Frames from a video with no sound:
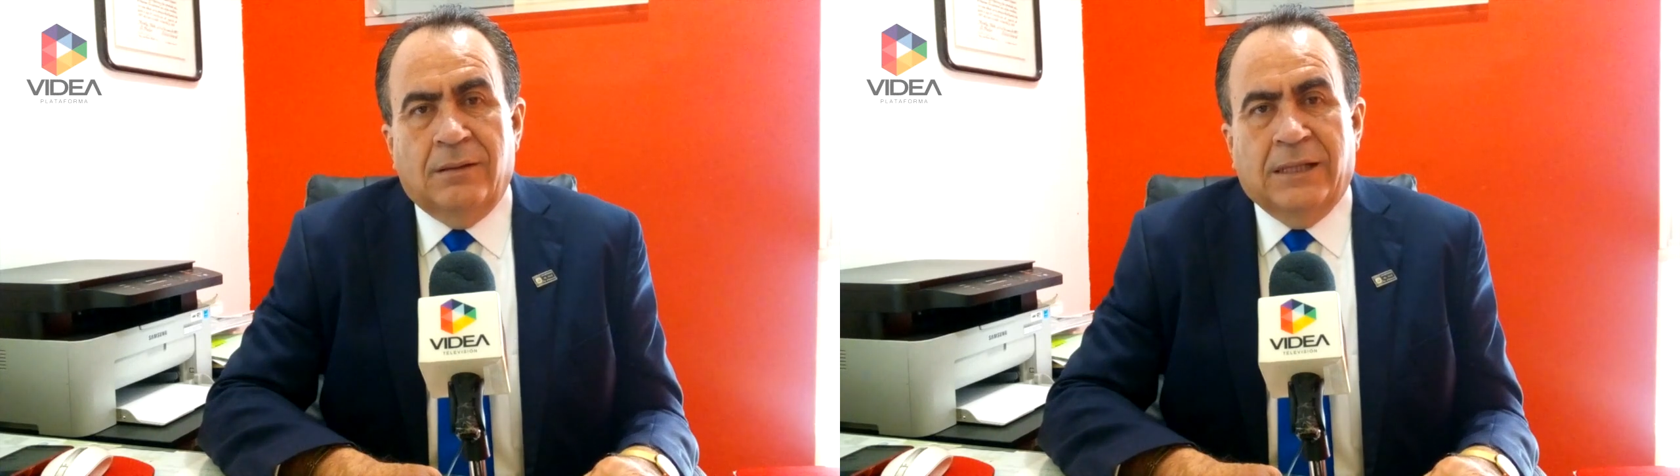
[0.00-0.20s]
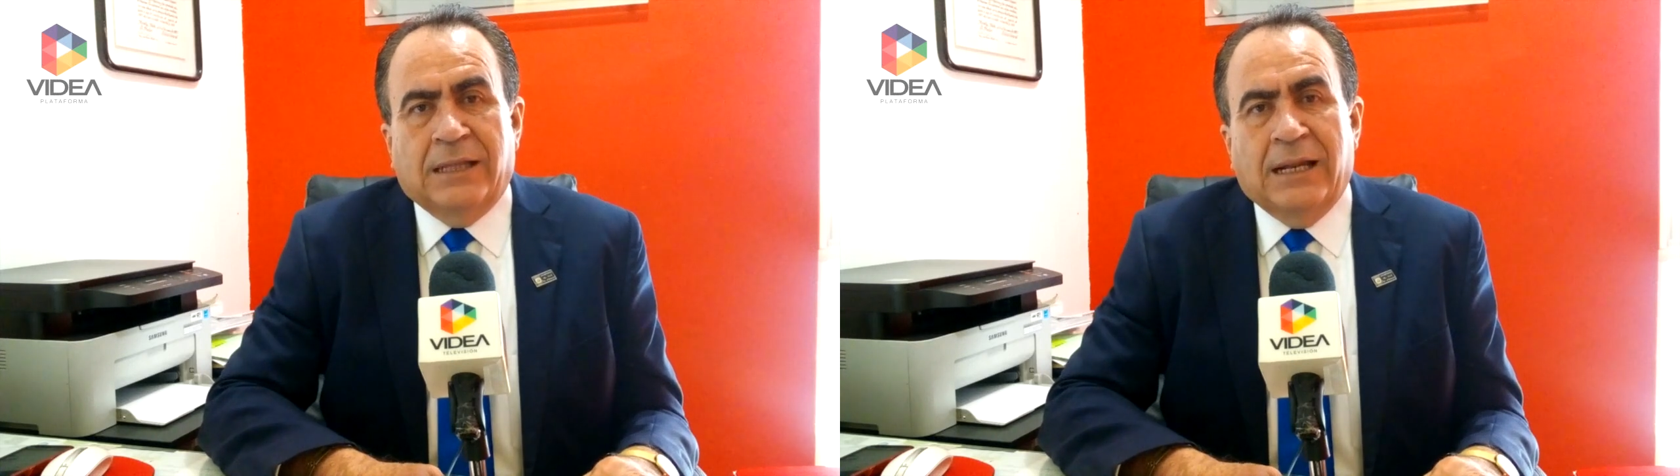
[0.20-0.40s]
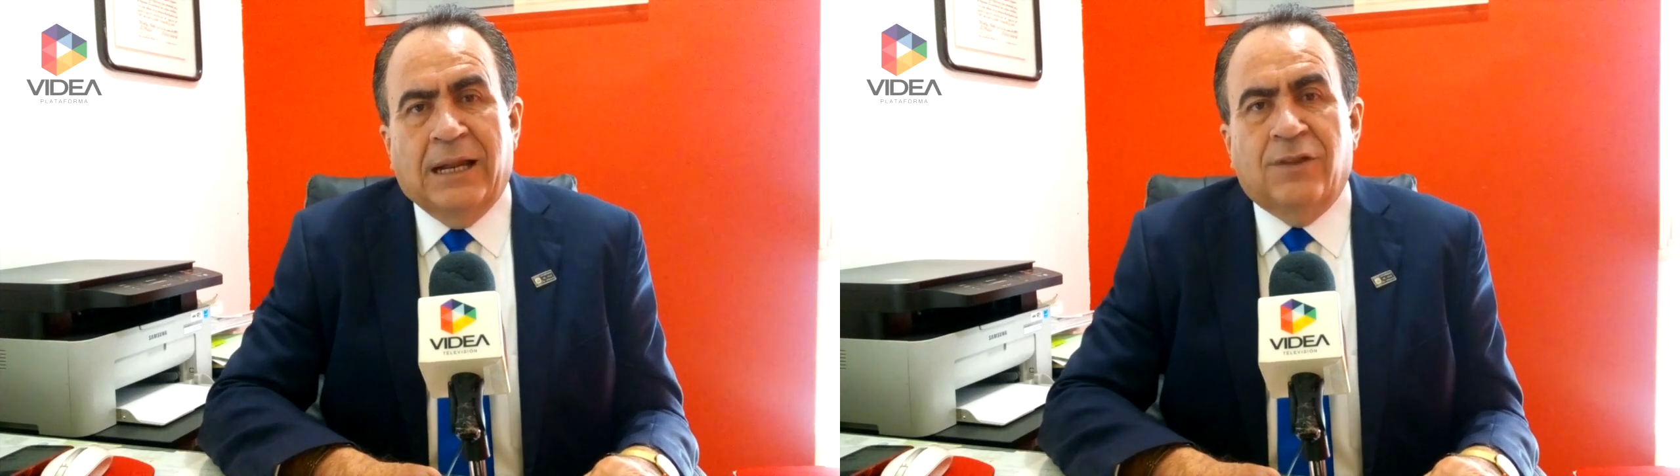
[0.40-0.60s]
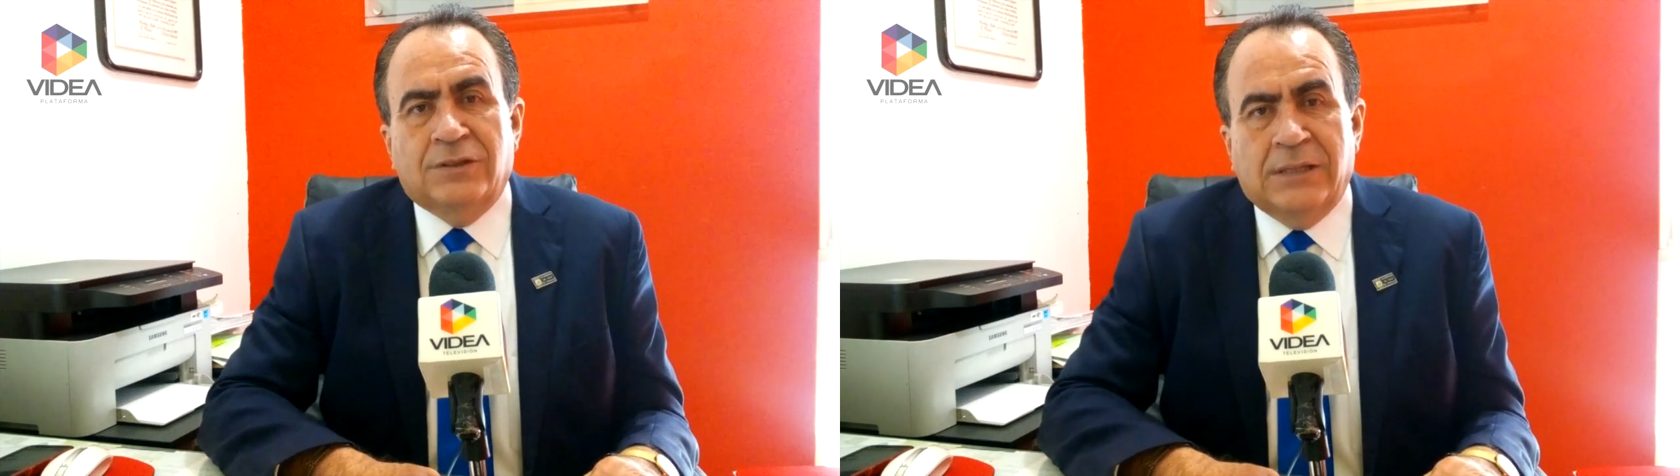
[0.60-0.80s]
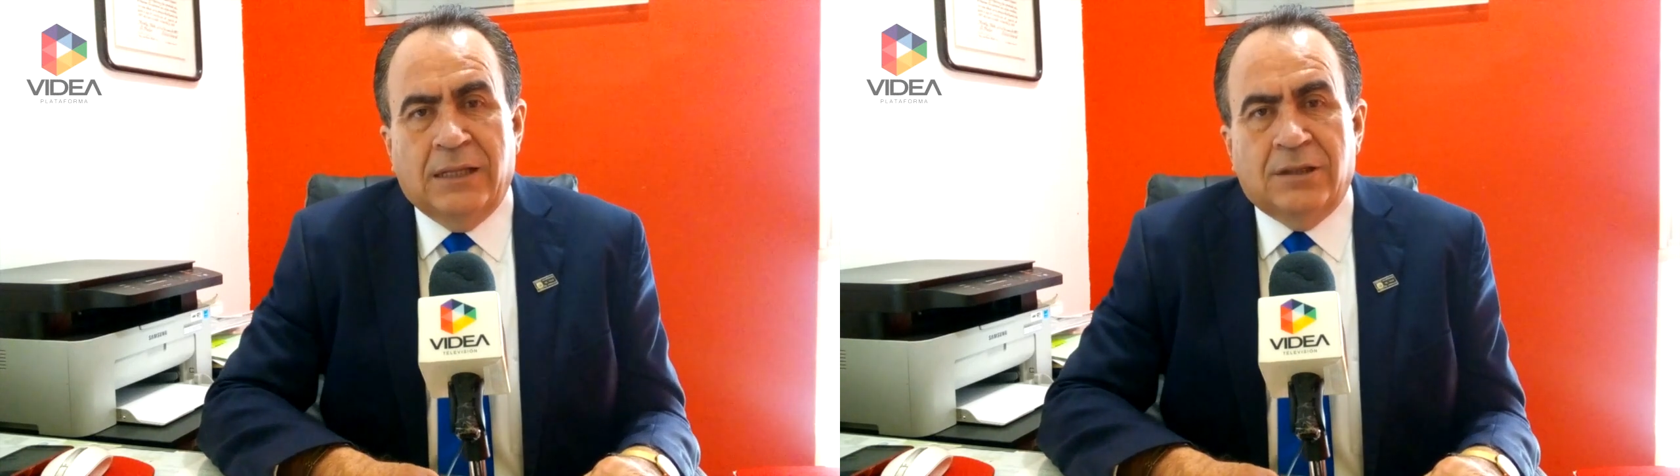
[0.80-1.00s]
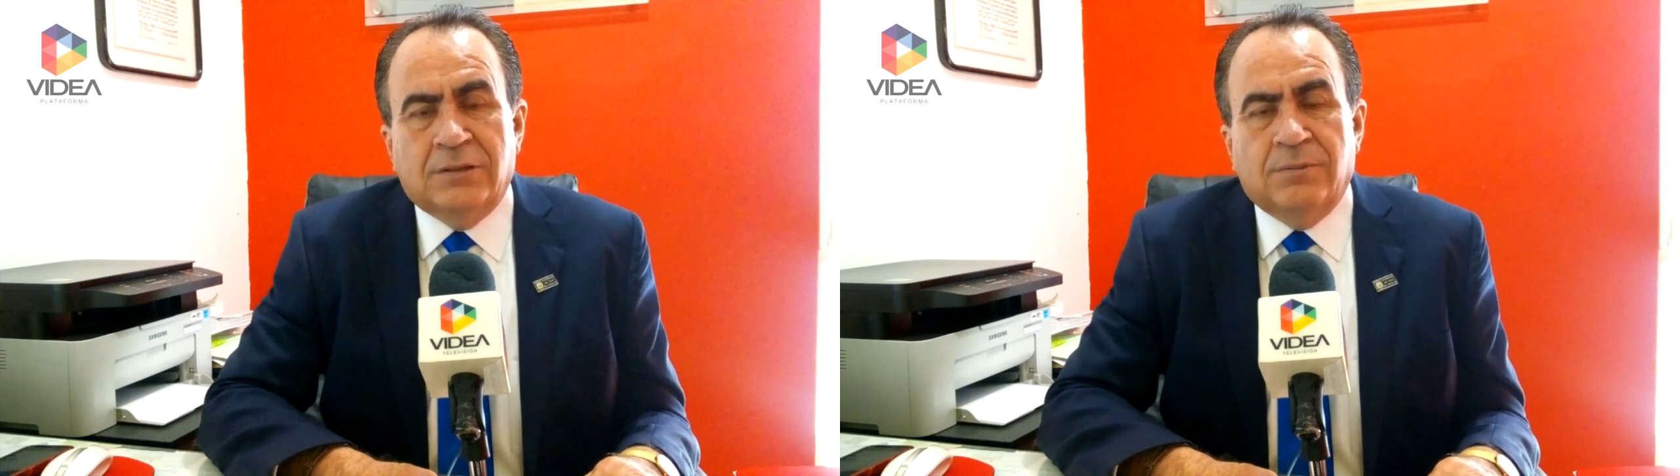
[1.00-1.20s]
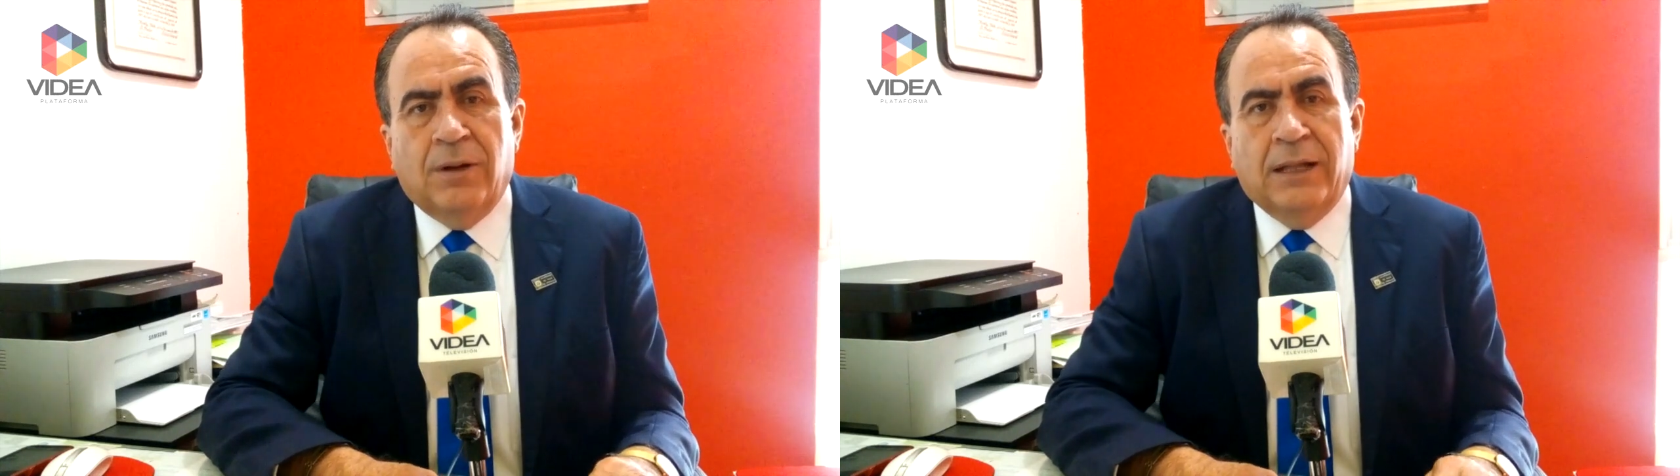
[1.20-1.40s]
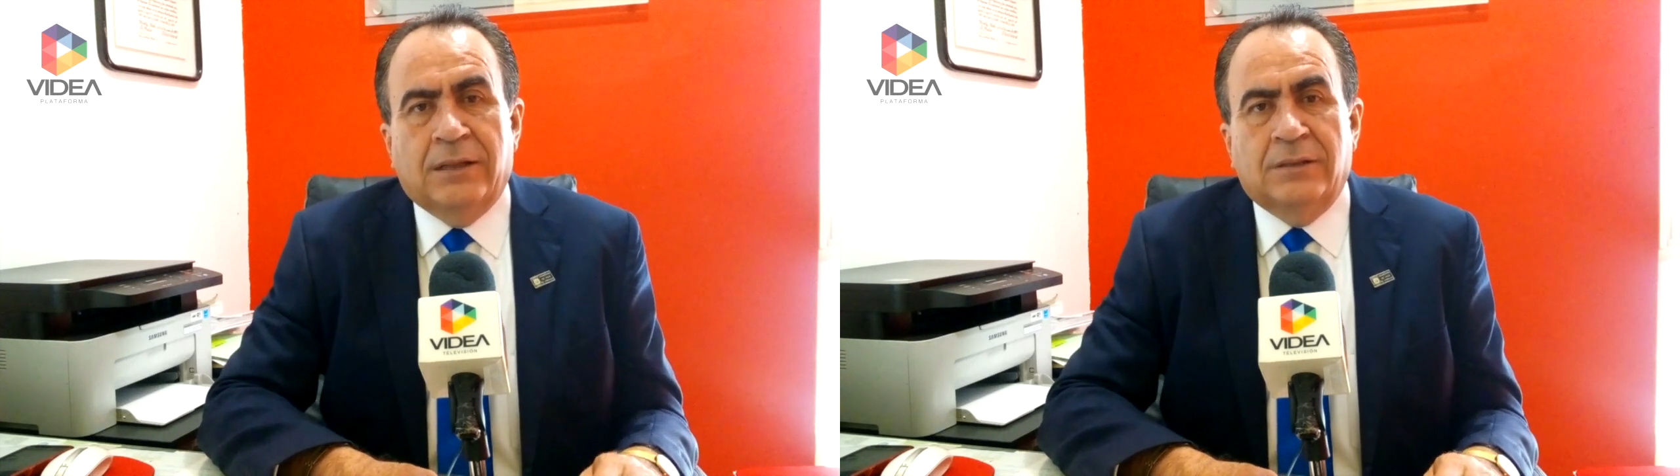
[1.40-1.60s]
de tener 200
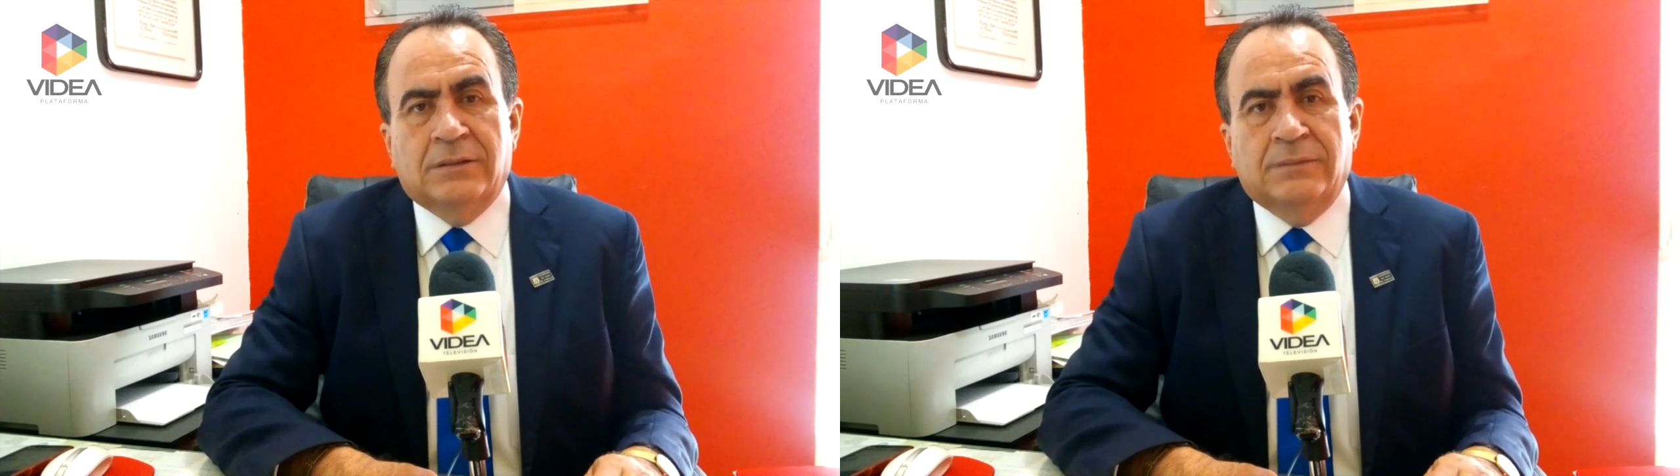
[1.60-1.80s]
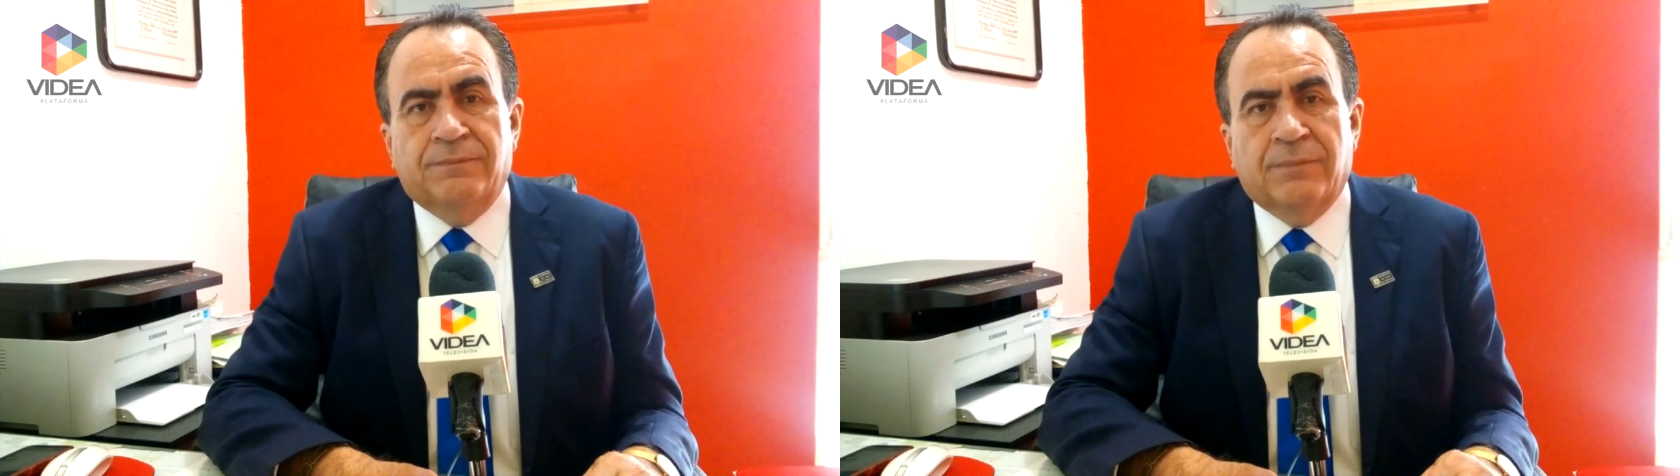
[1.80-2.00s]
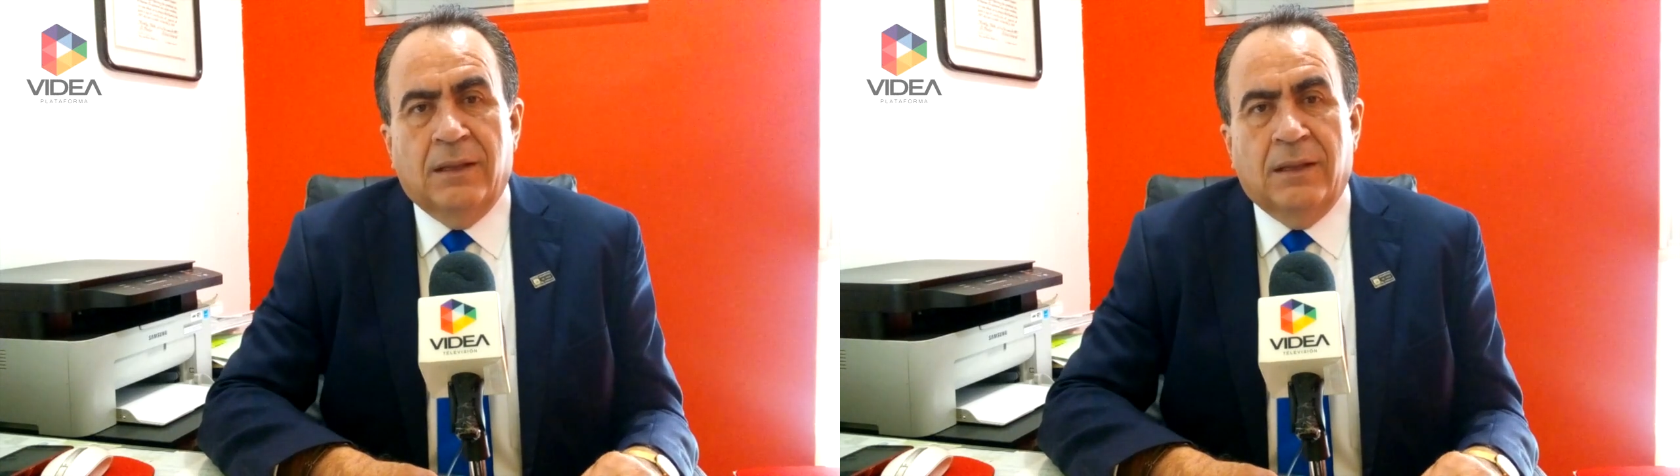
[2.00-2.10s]
boletos